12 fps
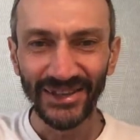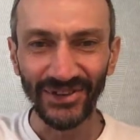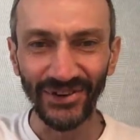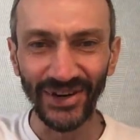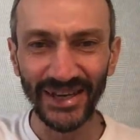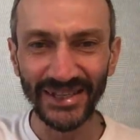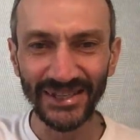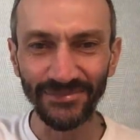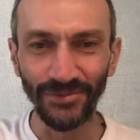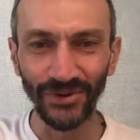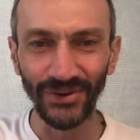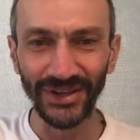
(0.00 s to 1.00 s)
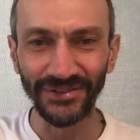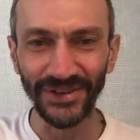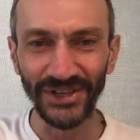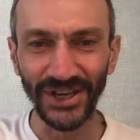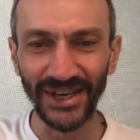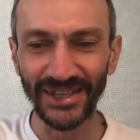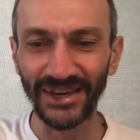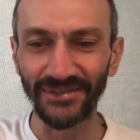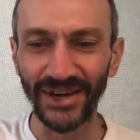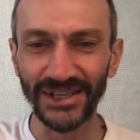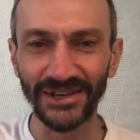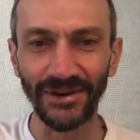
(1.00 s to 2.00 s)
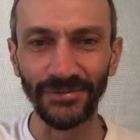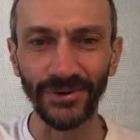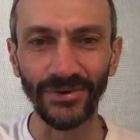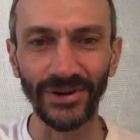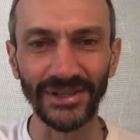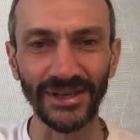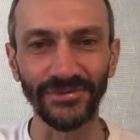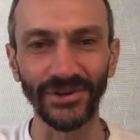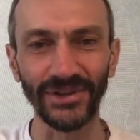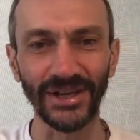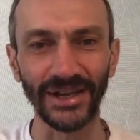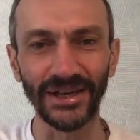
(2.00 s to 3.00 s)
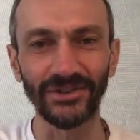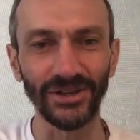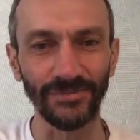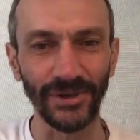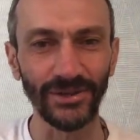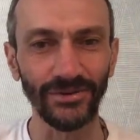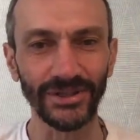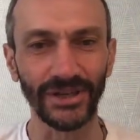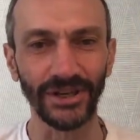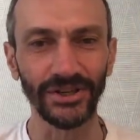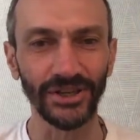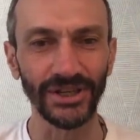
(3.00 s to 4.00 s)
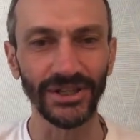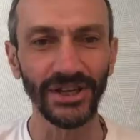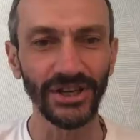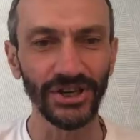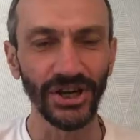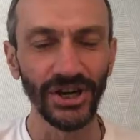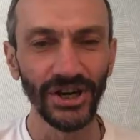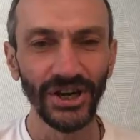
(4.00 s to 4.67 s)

То есть буду отвечать на ваши вопросы. Вроде канал уже подрос, 36 тысяч.